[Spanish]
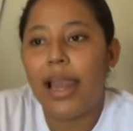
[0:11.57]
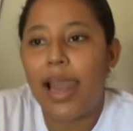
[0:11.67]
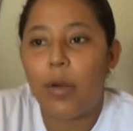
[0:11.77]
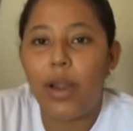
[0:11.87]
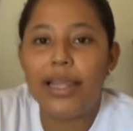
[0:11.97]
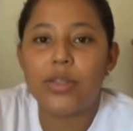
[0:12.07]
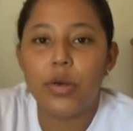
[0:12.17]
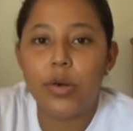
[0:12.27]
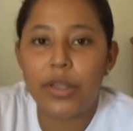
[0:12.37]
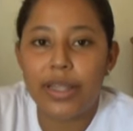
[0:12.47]
las cuales
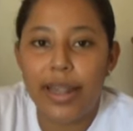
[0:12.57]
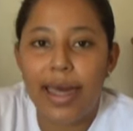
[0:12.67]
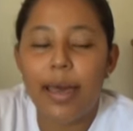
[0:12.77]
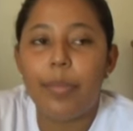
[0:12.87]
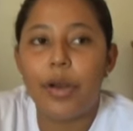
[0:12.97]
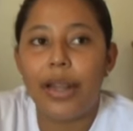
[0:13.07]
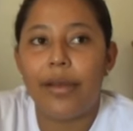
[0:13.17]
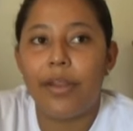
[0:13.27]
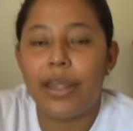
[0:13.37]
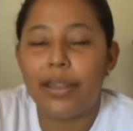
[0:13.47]
son coordinadas por el
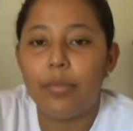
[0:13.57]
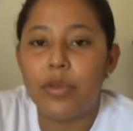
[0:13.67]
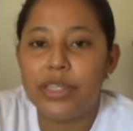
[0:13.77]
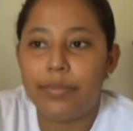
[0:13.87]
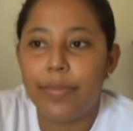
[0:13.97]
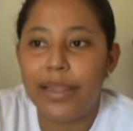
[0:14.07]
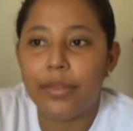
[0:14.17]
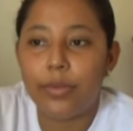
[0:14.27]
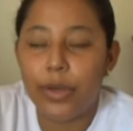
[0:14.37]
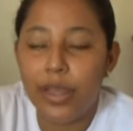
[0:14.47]
Gabinete Municipal de
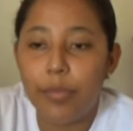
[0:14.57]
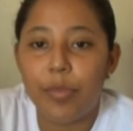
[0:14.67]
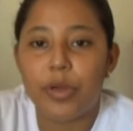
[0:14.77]
Turismo y,